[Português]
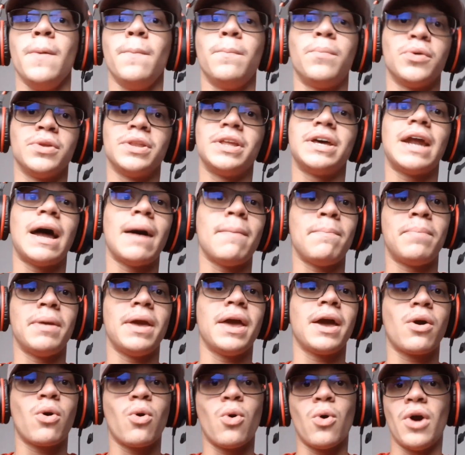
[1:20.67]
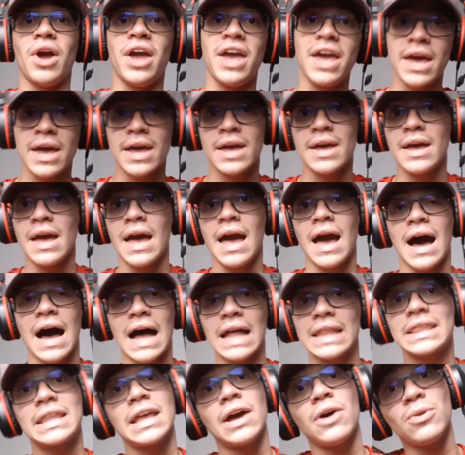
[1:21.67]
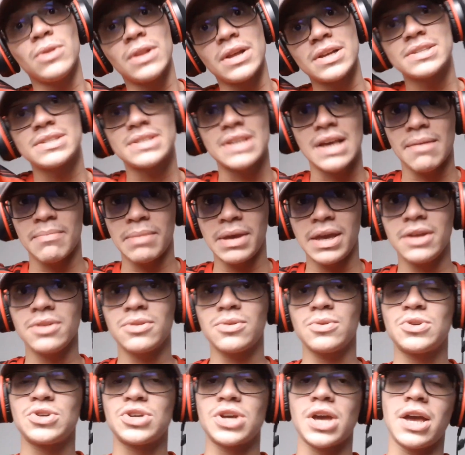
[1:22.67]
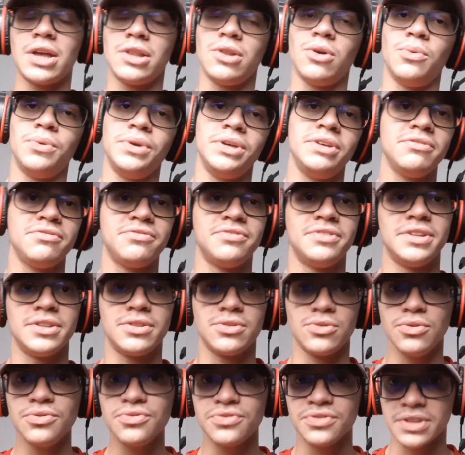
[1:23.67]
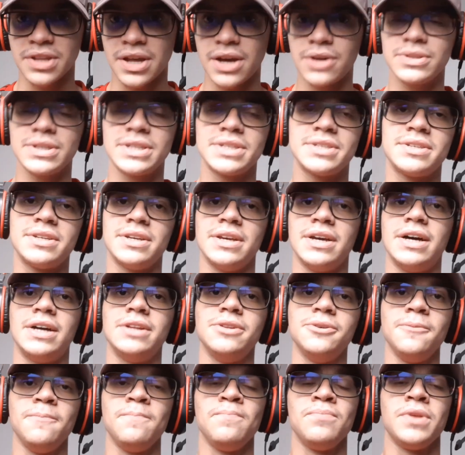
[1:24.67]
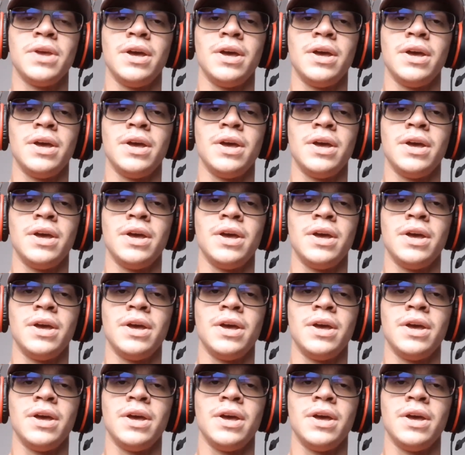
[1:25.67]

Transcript: poderá percorrer até o lançamento de Halo Infinite no final desse ano.